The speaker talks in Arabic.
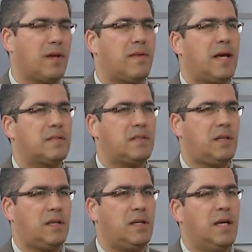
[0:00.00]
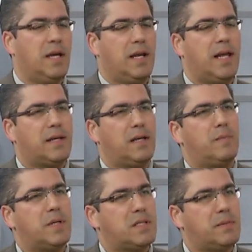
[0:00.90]
الغذاء الصحي لكن
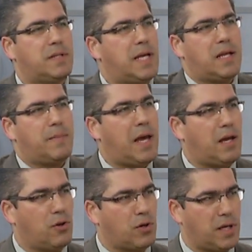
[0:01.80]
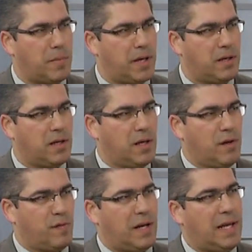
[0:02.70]
لمنصب اداري ما له قيمه
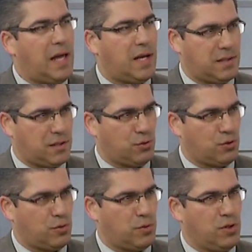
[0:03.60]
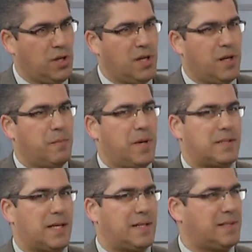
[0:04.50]
فليه لحتى تكتبه
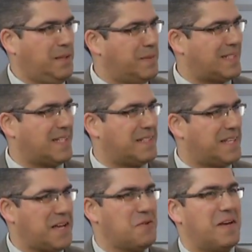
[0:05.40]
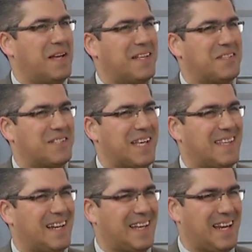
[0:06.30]
بس انا تعبت سنتين وانا ادرس
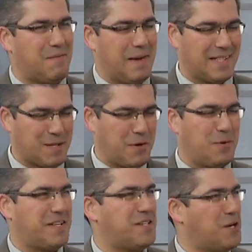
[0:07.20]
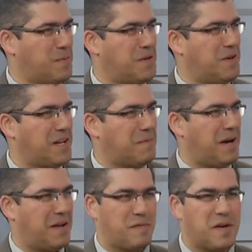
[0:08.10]
هذا الكلام لازم اورجيهم انه صح. انا
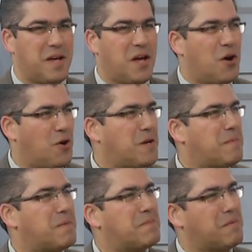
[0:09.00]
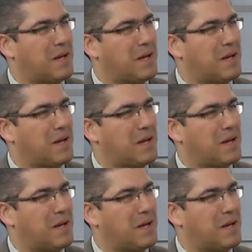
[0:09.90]
بعرف هون بنبدا